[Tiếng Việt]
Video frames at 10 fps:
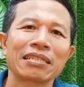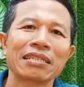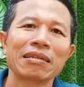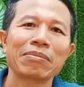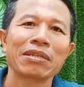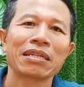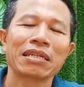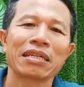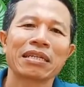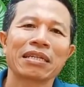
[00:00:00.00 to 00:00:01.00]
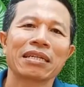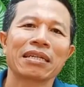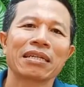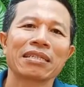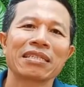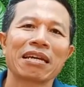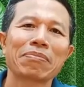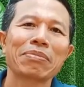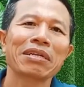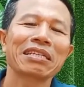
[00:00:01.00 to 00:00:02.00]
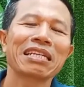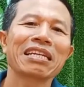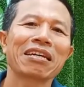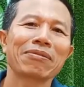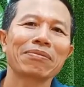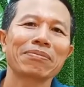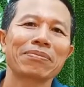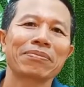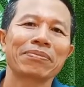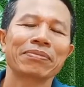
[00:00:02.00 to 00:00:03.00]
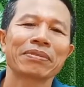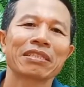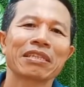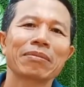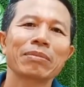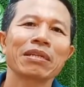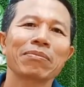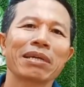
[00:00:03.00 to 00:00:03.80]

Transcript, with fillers: sớm được giảm bớt tính nóng, sớm được